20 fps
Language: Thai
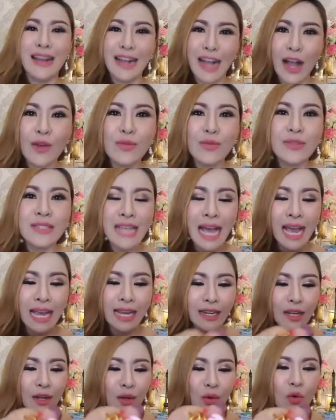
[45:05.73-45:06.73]
เข้าใจ
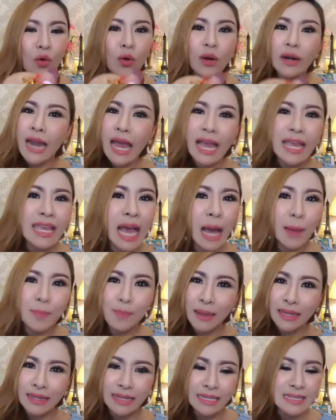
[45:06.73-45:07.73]
นะลูกและอย่า
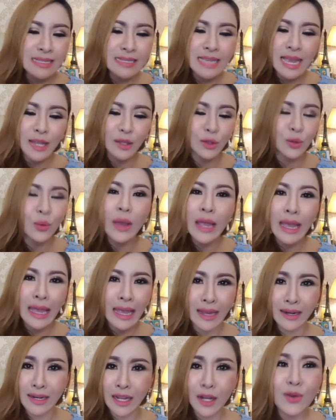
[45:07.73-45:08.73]
ปฏิเสธตัวเอ
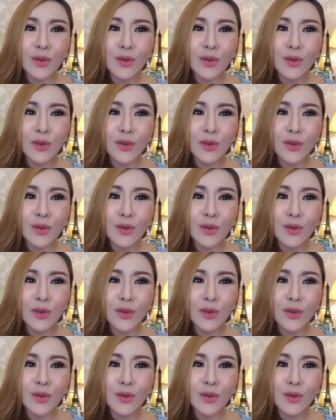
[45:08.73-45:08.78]
งนะลู